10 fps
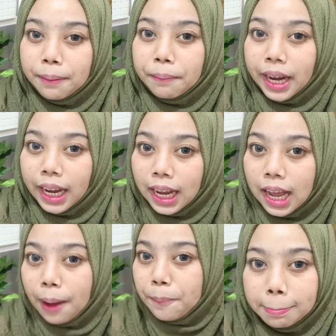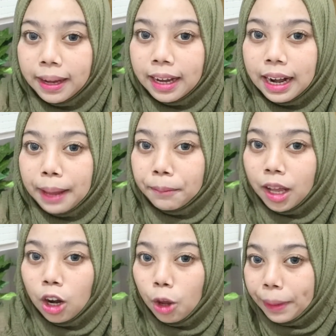mereka mengklaim
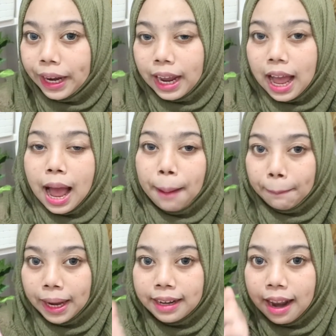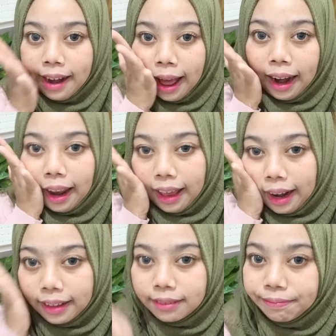kalau mereka aman dan
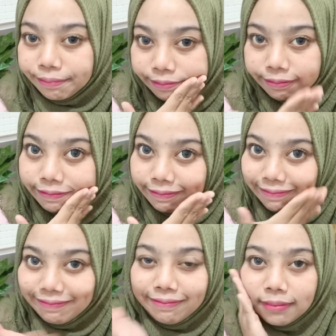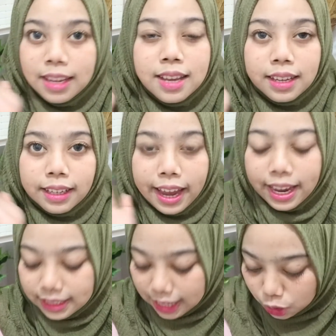halal. Oke,
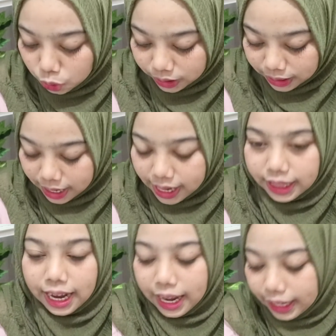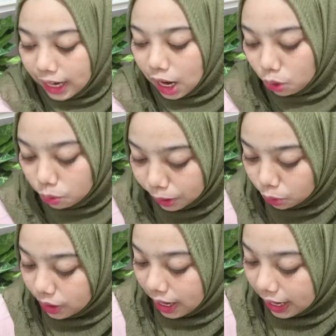okay, selanjutnya yang terakhir aku
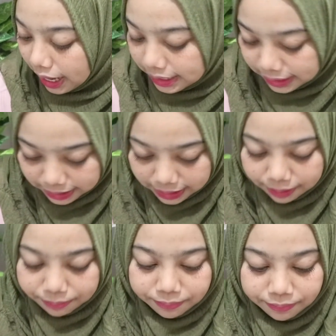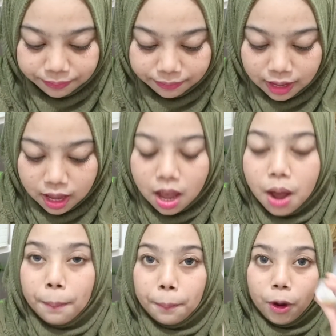menggunakan si
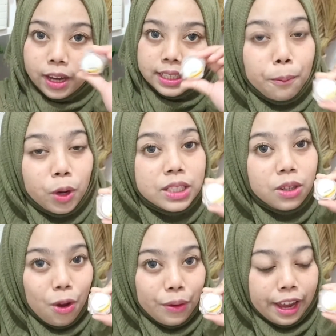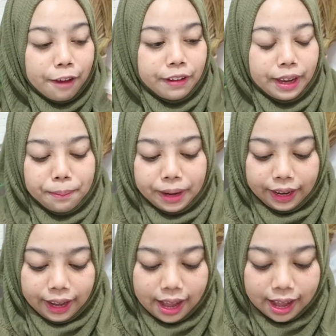moist moist glowing efeknya
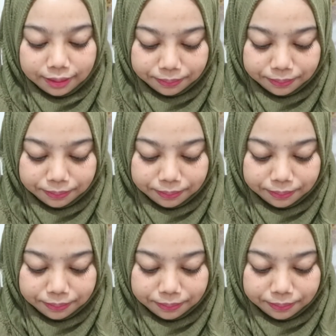mereka.